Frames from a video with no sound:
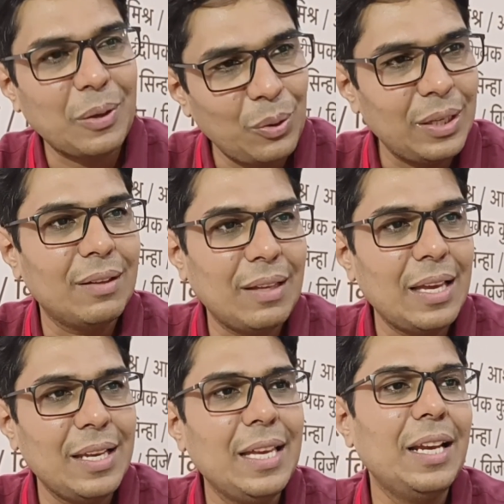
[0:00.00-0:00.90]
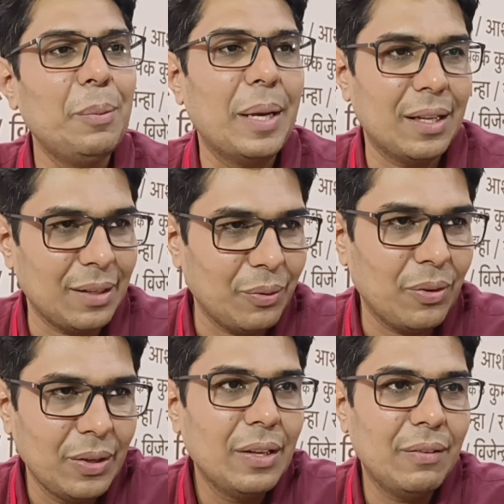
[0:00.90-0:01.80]
बिल्कुल इन्हीं के लिए बना था
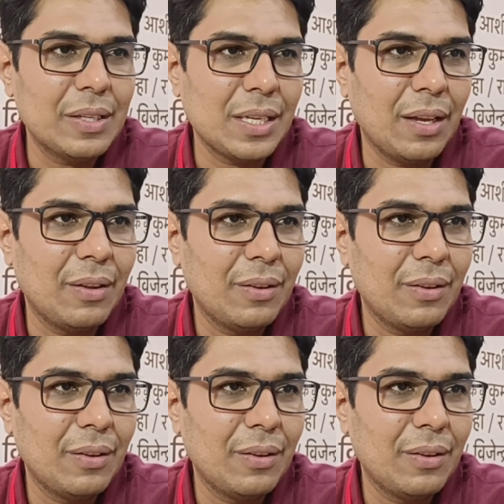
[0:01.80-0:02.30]
वो वैसा